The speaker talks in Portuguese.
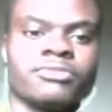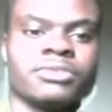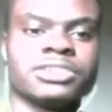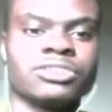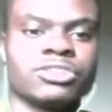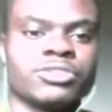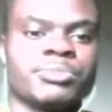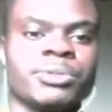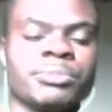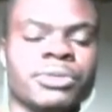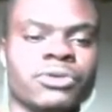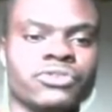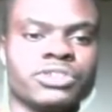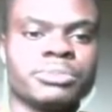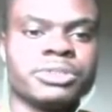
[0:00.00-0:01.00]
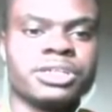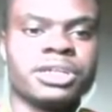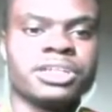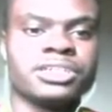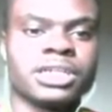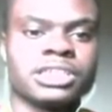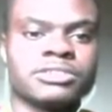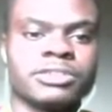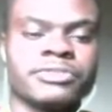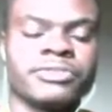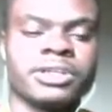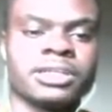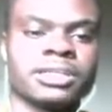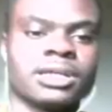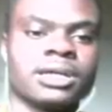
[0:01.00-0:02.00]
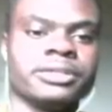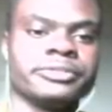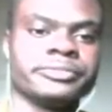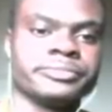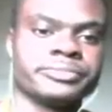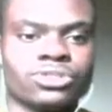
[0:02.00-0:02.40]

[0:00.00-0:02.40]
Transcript: Vai ser nosso primeiro time grande que a gente vai enfrentar, né?